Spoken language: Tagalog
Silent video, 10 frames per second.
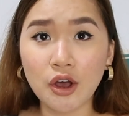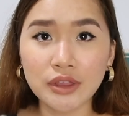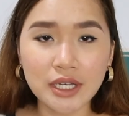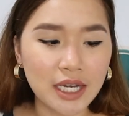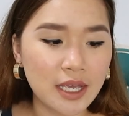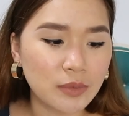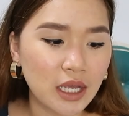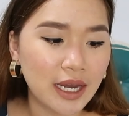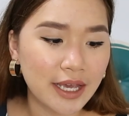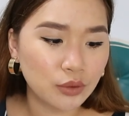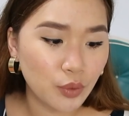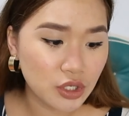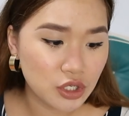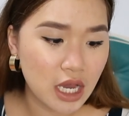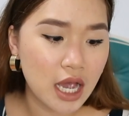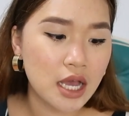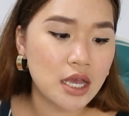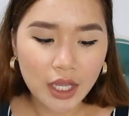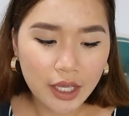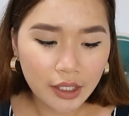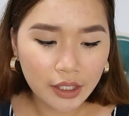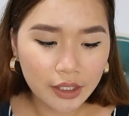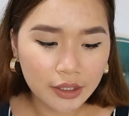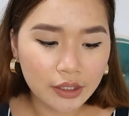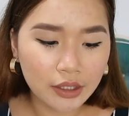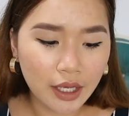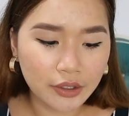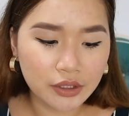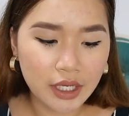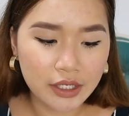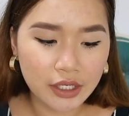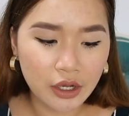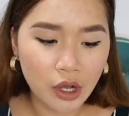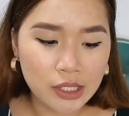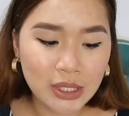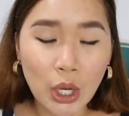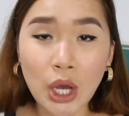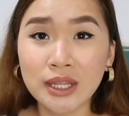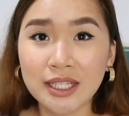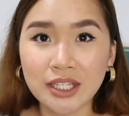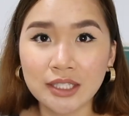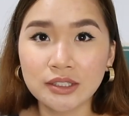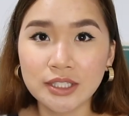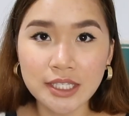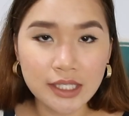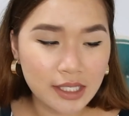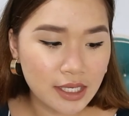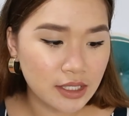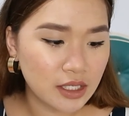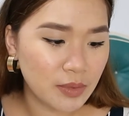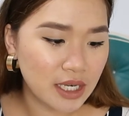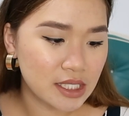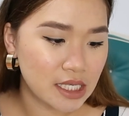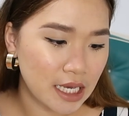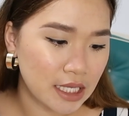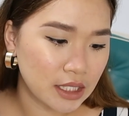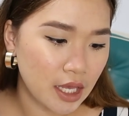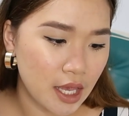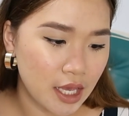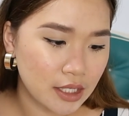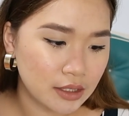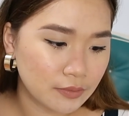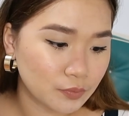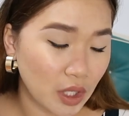on the claim na lightweight siya. And I could agree also on the non-greasy, hindi malagkit. And